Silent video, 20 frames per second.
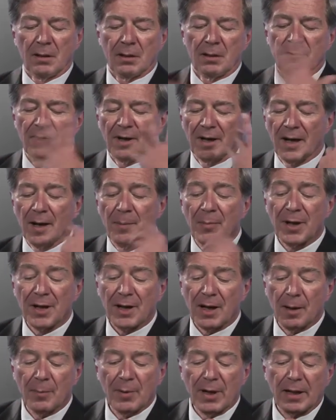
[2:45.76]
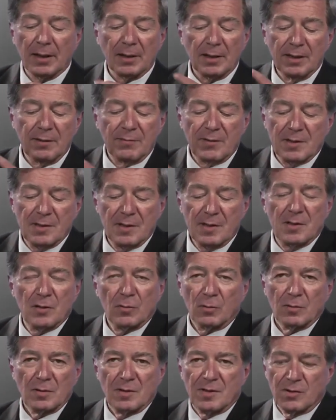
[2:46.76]
Wann habe aber eine
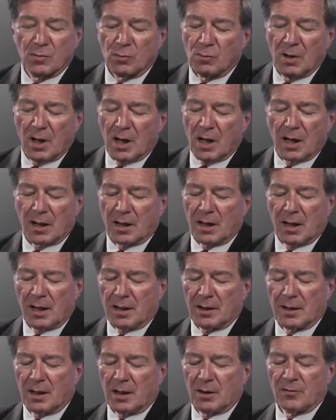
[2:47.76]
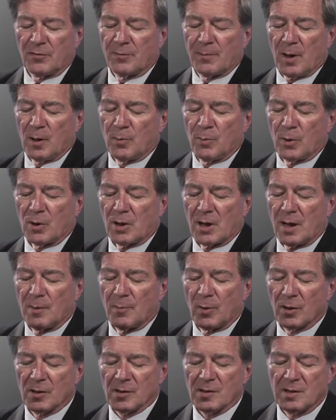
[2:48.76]
Investitionszulage, ein
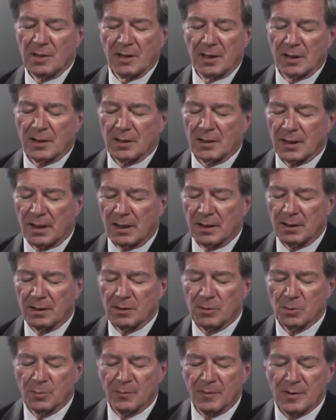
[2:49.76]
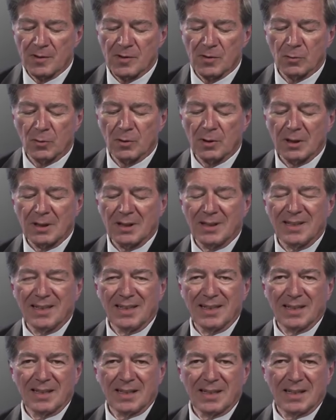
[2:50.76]
Aufbauprogramm Ost irgendeine Subvention
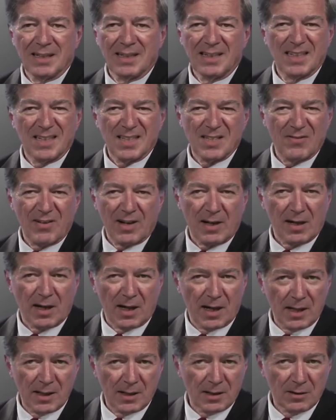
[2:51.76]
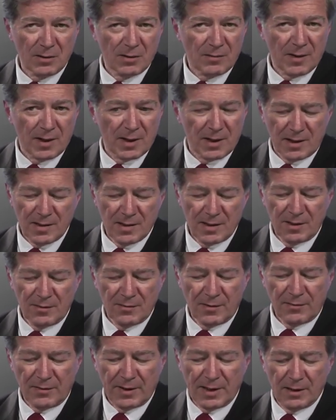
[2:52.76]
ihren Zweck erreicht und wann hat sie ihn
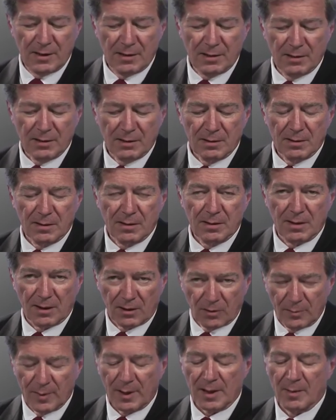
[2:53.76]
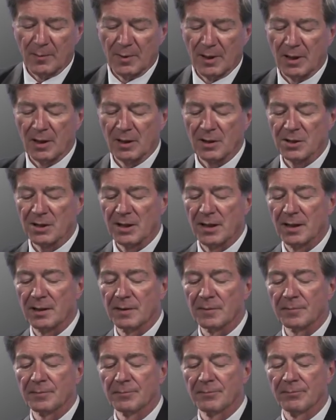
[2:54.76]
verfehlt? Darüber kann man lange streiten.